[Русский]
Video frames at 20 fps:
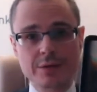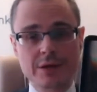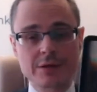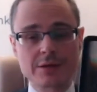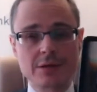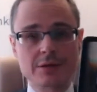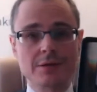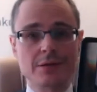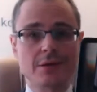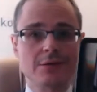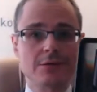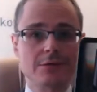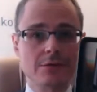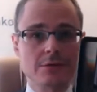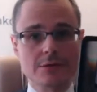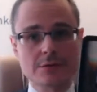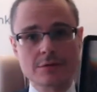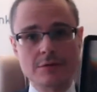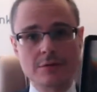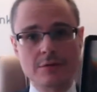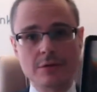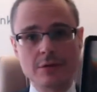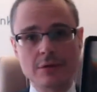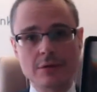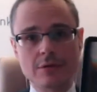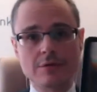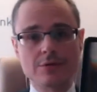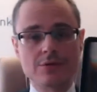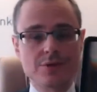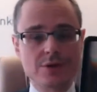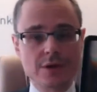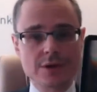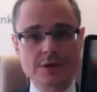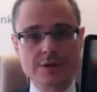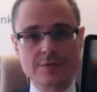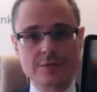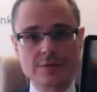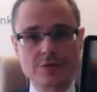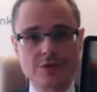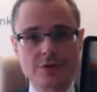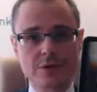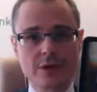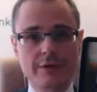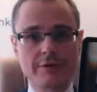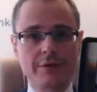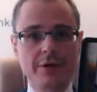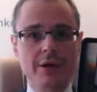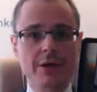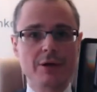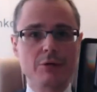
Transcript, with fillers: где традиционно участвует человек, и